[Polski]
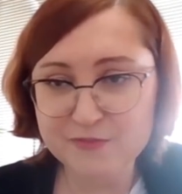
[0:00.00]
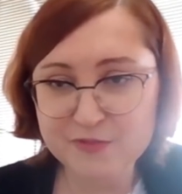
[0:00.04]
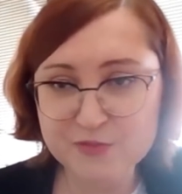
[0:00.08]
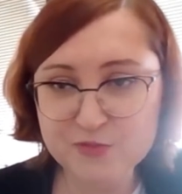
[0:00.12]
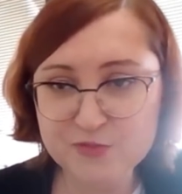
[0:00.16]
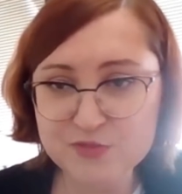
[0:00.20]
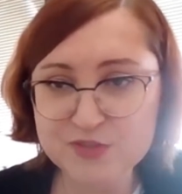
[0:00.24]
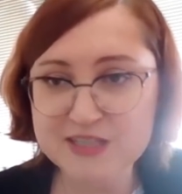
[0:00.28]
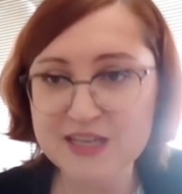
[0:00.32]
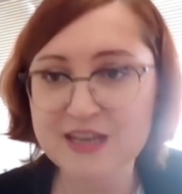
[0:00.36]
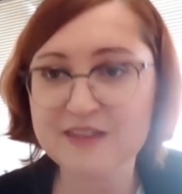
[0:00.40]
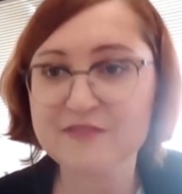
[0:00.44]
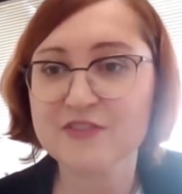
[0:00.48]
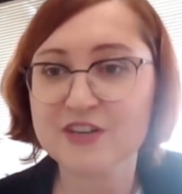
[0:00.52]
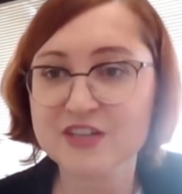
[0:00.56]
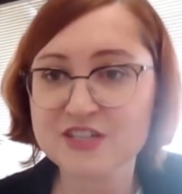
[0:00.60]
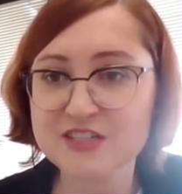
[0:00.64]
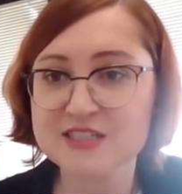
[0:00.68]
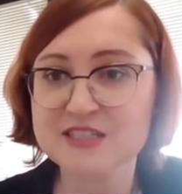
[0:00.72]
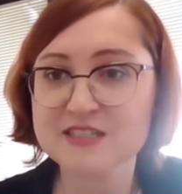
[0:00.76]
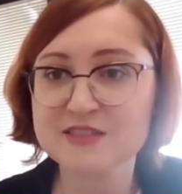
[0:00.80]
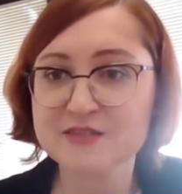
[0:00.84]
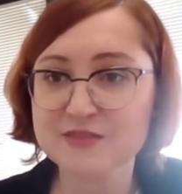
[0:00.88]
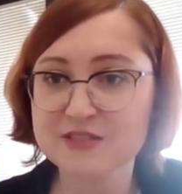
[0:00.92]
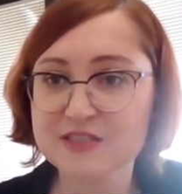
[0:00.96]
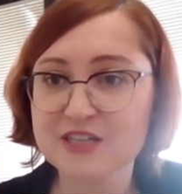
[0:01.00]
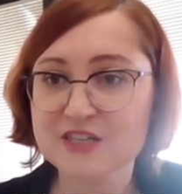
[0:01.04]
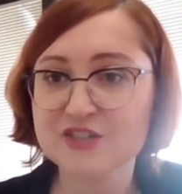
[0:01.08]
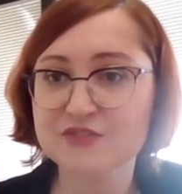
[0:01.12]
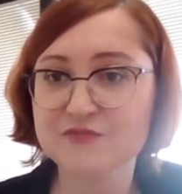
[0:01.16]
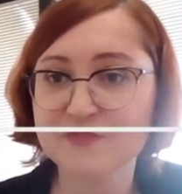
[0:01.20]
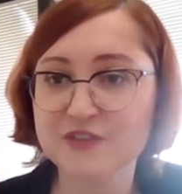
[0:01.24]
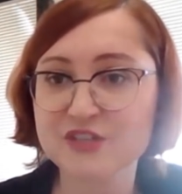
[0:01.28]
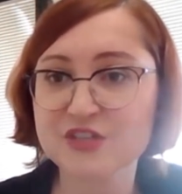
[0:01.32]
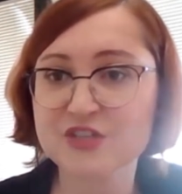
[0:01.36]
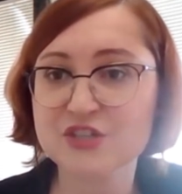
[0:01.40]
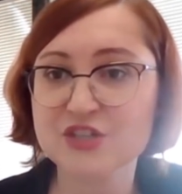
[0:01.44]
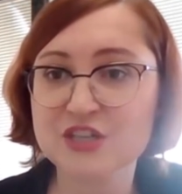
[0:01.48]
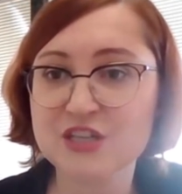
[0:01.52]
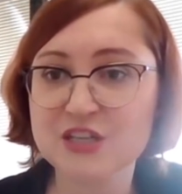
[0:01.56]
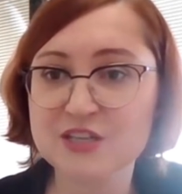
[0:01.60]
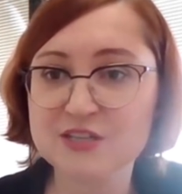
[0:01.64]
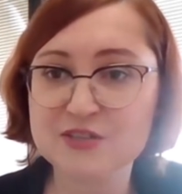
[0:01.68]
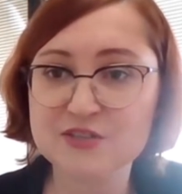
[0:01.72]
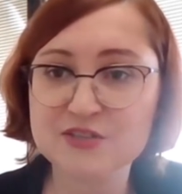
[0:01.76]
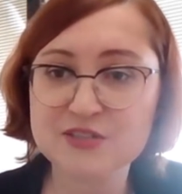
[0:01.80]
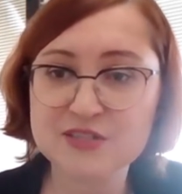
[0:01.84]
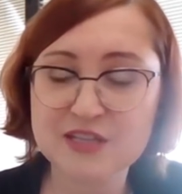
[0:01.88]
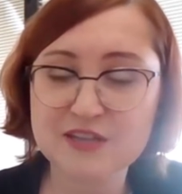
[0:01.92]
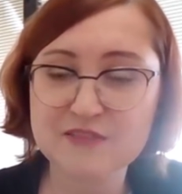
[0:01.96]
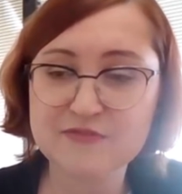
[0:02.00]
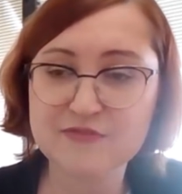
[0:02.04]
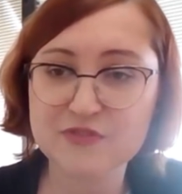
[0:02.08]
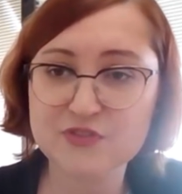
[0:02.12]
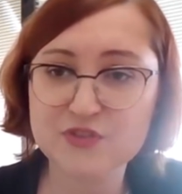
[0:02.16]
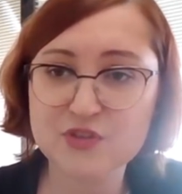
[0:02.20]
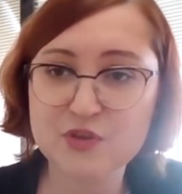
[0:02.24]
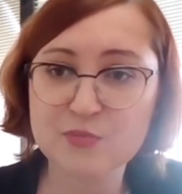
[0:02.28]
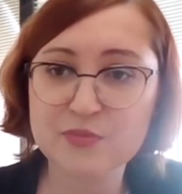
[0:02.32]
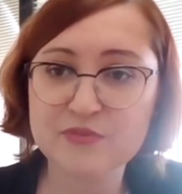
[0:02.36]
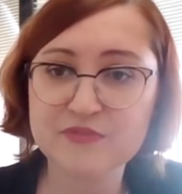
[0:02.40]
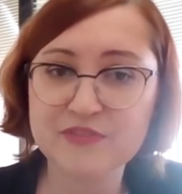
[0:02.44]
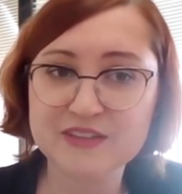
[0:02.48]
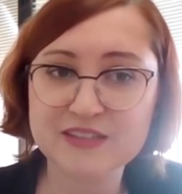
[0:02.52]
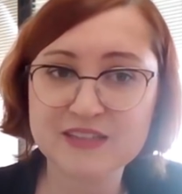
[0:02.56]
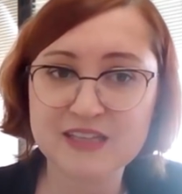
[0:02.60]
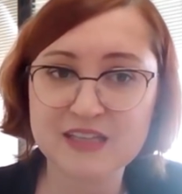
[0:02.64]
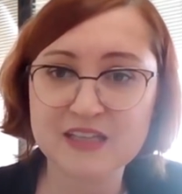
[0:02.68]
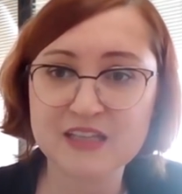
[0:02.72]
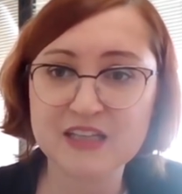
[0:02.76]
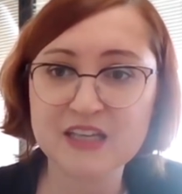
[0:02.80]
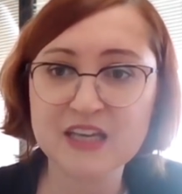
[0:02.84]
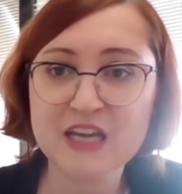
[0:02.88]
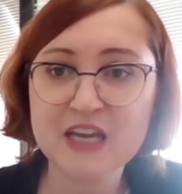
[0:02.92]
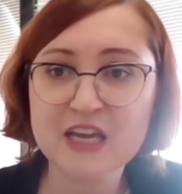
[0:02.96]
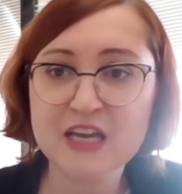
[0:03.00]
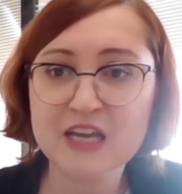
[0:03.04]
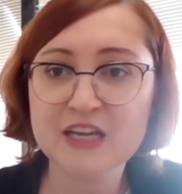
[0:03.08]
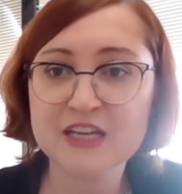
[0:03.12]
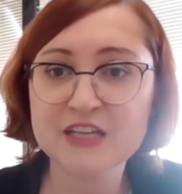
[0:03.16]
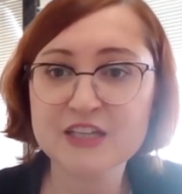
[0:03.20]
się wirusa właśnie, właśnie śledząc telefony obywateli.